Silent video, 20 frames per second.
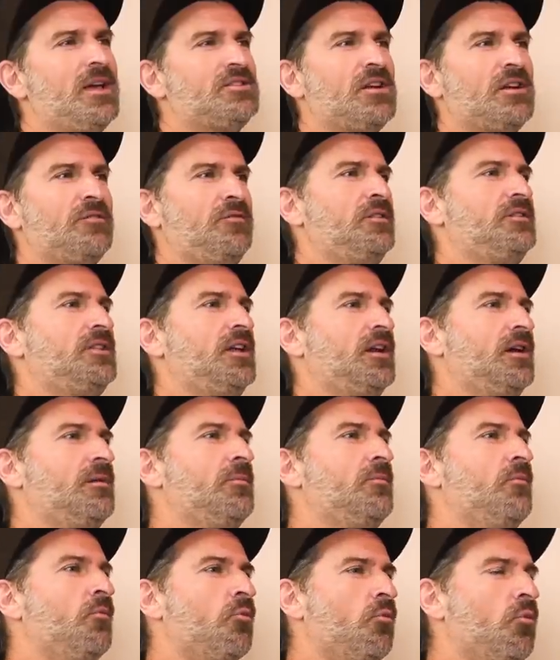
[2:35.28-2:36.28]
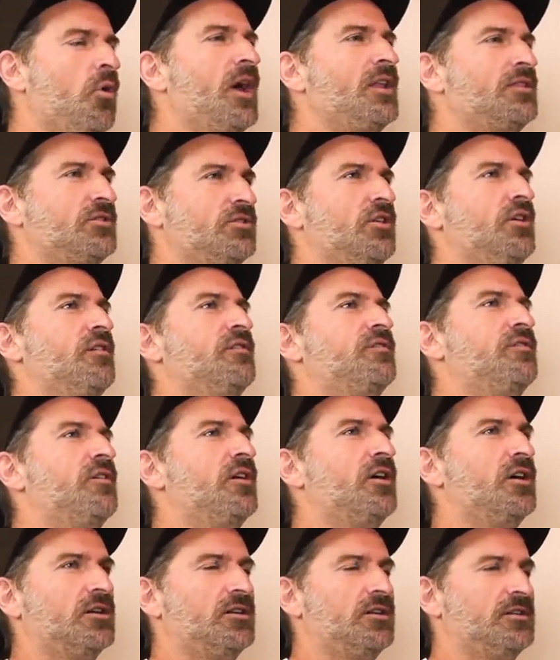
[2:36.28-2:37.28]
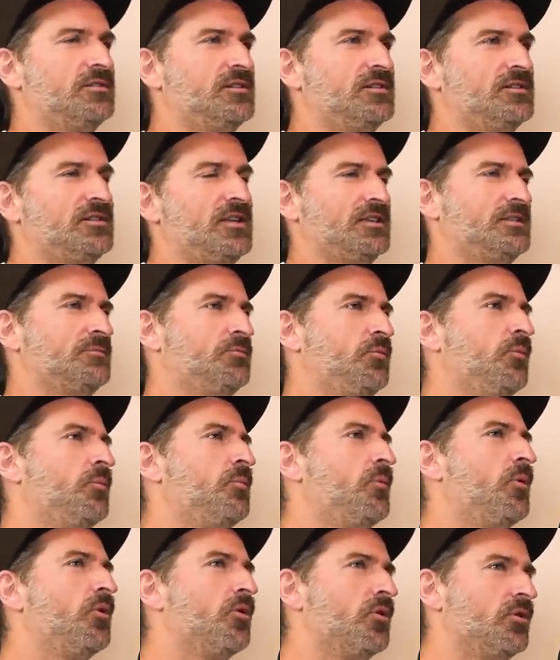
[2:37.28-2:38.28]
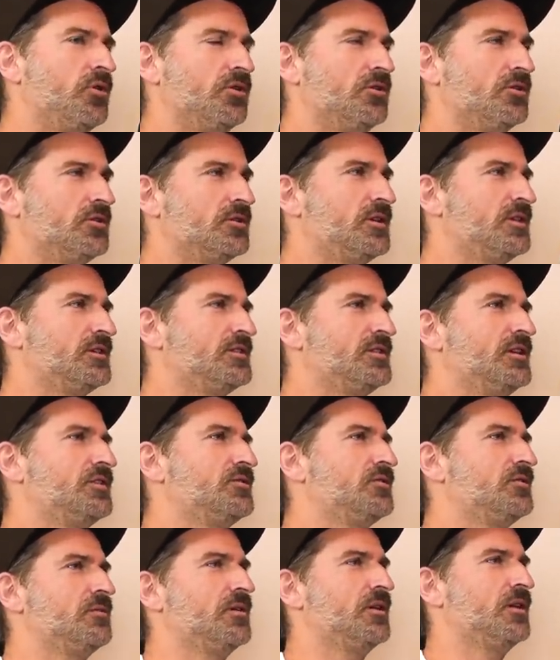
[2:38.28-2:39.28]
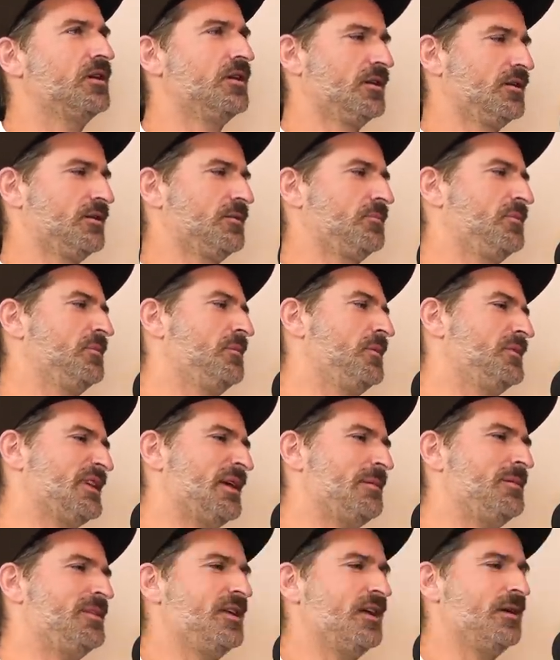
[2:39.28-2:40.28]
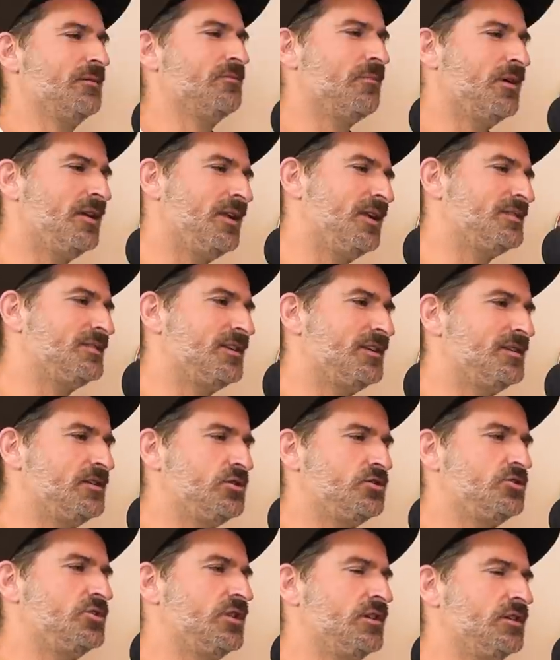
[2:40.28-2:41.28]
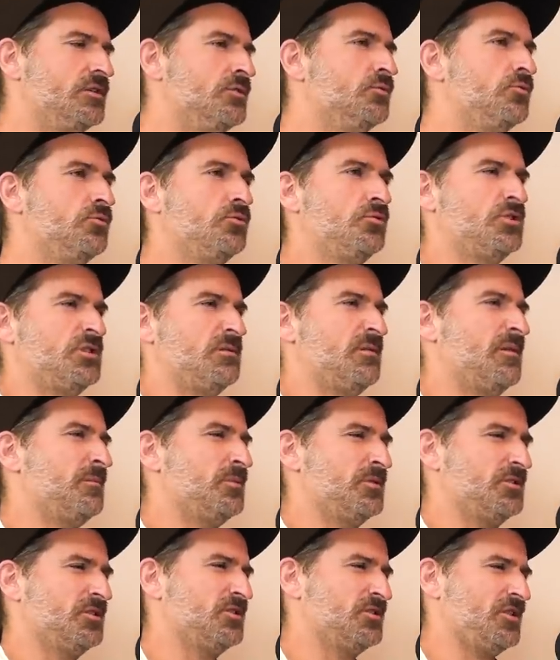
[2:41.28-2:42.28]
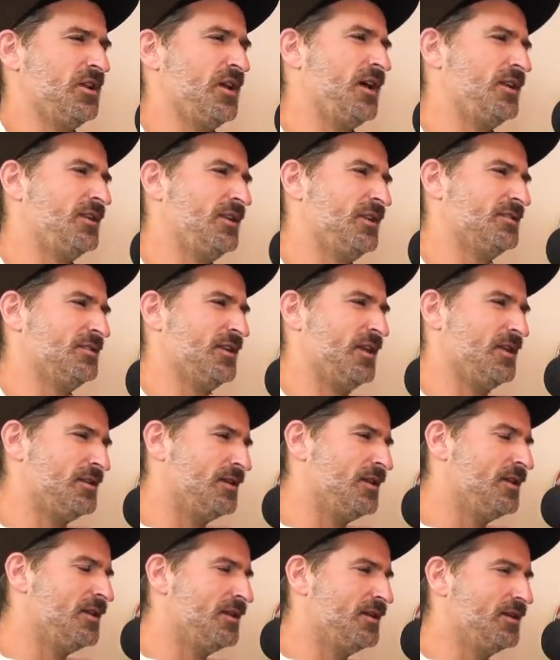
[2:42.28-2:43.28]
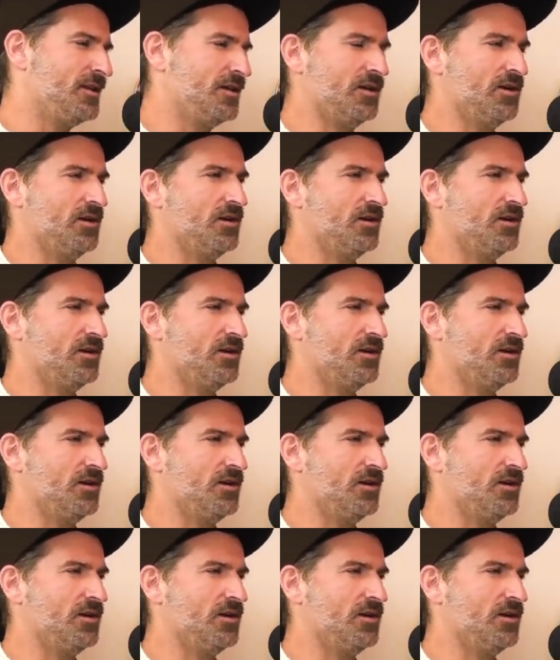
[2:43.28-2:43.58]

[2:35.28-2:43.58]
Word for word: à chaque fois étaient comme What the fuck, sais, ça se peut pas, Qu'est-ce que tu. mes amis étaient comme Moi l'essayer chez nous, je sais même pas ce que je suis en train d'essayer.